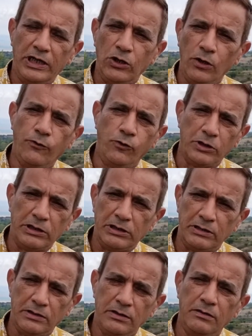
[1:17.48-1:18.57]
الأفقي
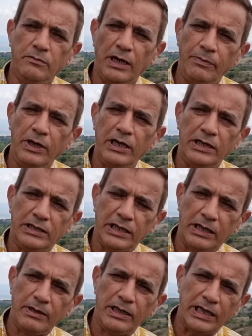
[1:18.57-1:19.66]
ما بين
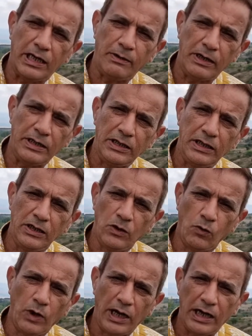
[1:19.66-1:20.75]
التركيبات الكهربائية
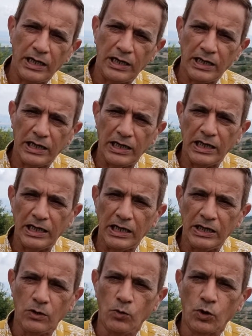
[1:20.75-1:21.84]
و
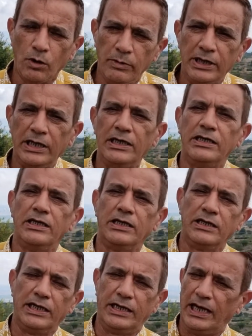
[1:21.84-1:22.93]
الامور المدنيه
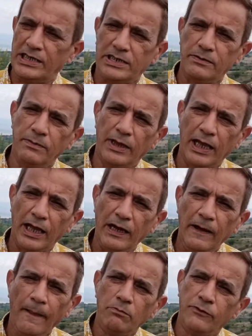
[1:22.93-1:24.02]
يعني على سبيل المثال
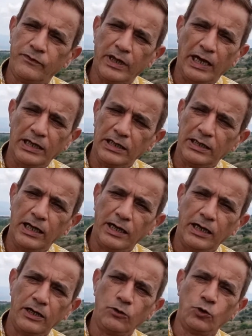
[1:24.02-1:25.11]
مفتاح
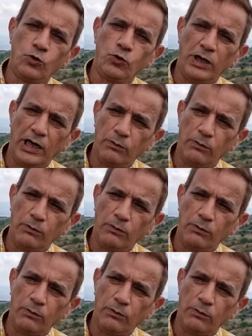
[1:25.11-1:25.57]
الاناره انه يكون على